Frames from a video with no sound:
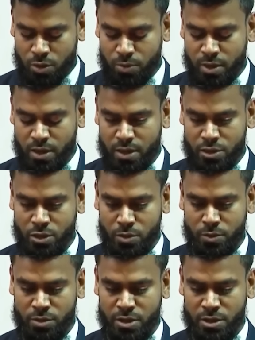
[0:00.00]
সর্বকালের
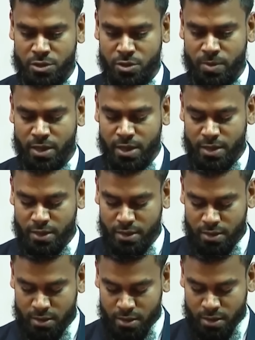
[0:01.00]
সর্বশ্রেষ্ঠ
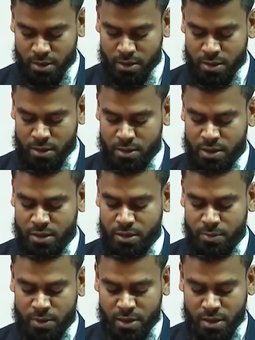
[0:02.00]
বাঙালি
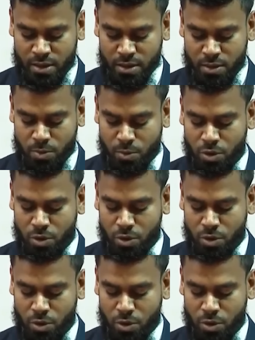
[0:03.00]
জাতির পিতা